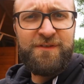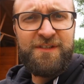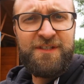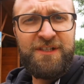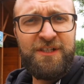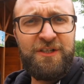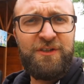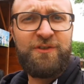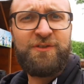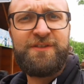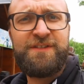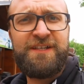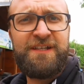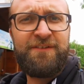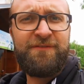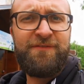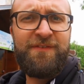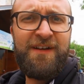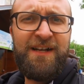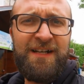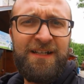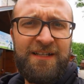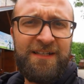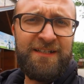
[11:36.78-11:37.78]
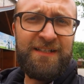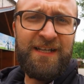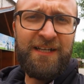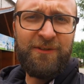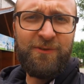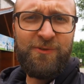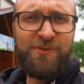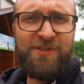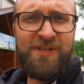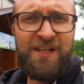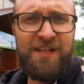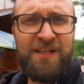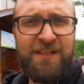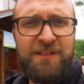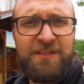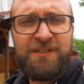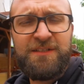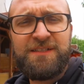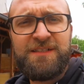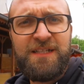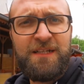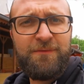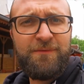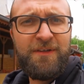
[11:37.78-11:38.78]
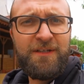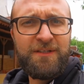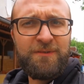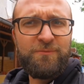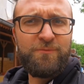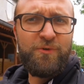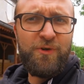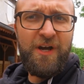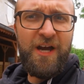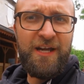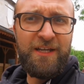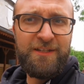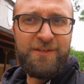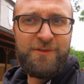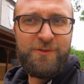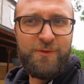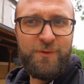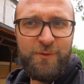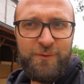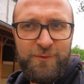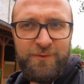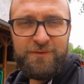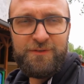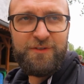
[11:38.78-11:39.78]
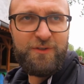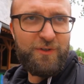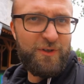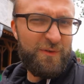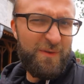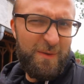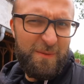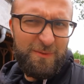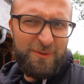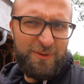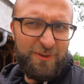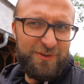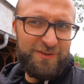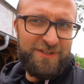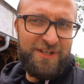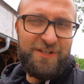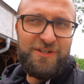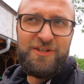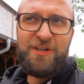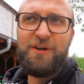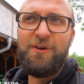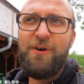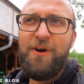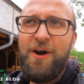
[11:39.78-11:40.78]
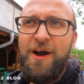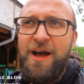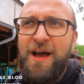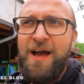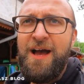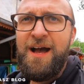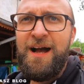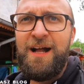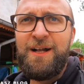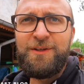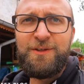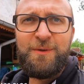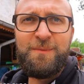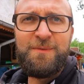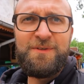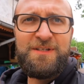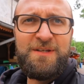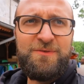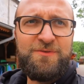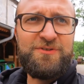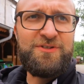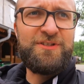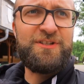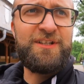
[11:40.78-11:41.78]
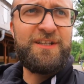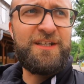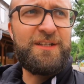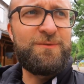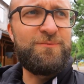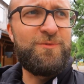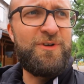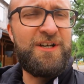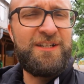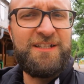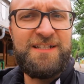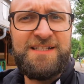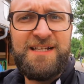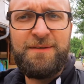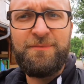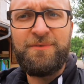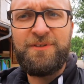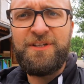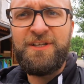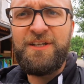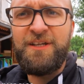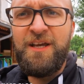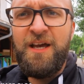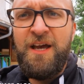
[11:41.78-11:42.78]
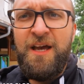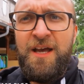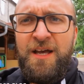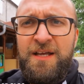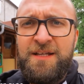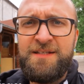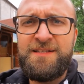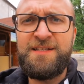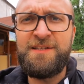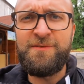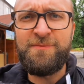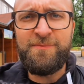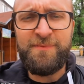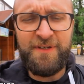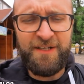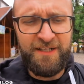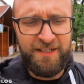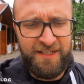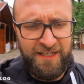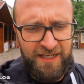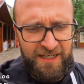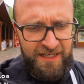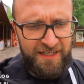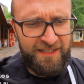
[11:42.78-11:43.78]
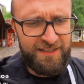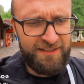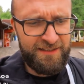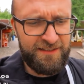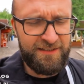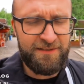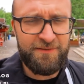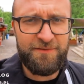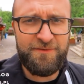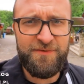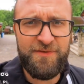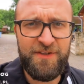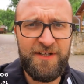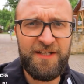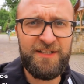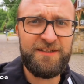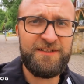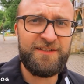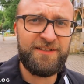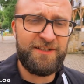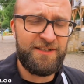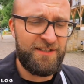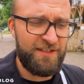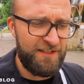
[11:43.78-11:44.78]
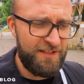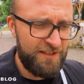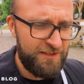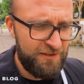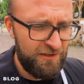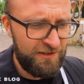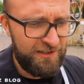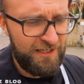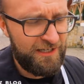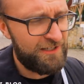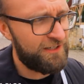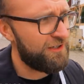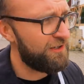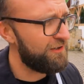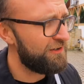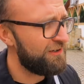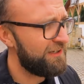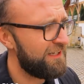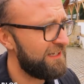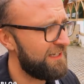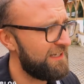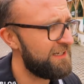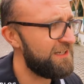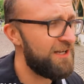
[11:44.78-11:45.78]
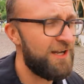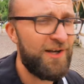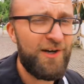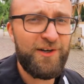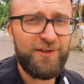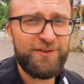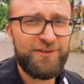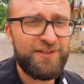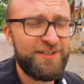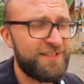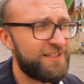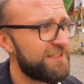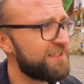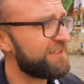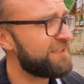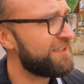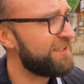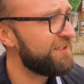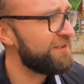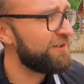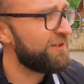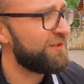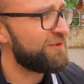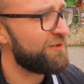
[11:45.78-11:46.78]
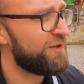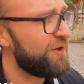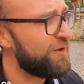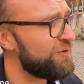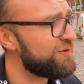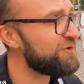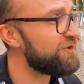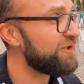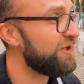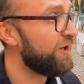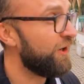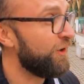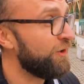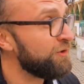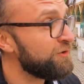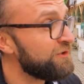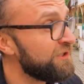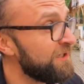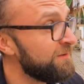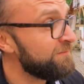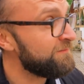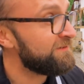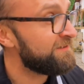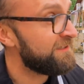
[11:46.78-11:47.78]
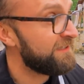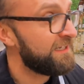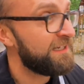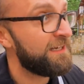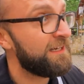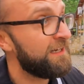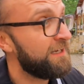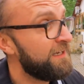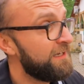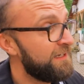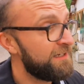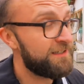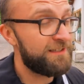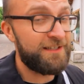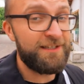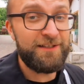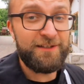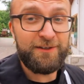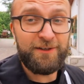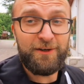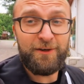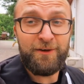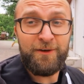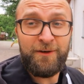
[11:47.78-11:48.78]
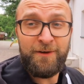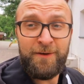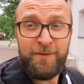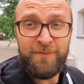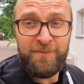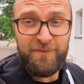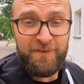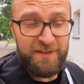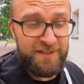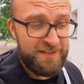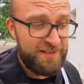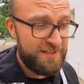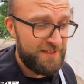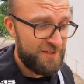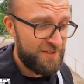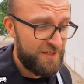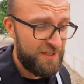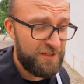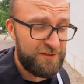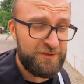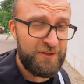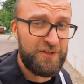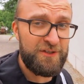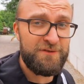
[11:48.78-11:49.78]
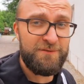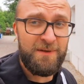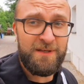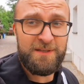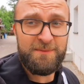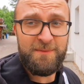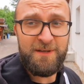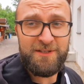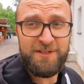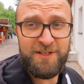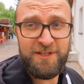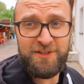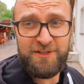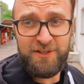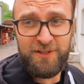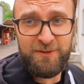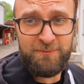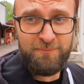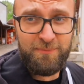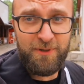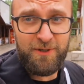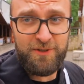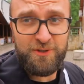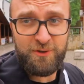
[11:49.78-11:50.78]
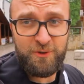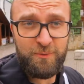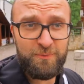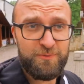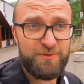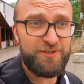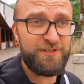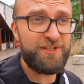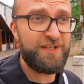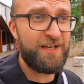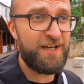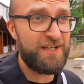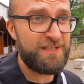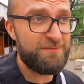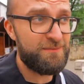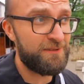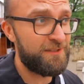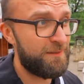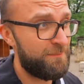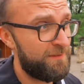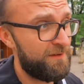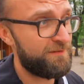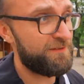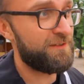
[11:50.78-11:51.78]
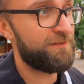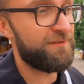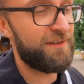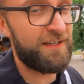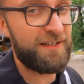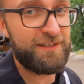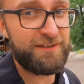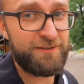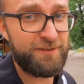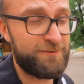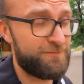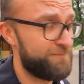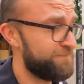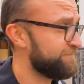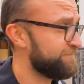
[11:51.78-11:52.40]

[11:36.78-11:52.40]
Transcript: Zo, safari, karuzele, strefa dmuchańców, cokolwiek by to oznaczało, ale domyślam się, że takie dmuchane zamki. Cymbergaj, frytki, Coca-Cola, lody, kino, 8D kino. Więc jeżeli ktoś z Was ma dzieci, proszę tu przyjechać, bo naprawdę warto.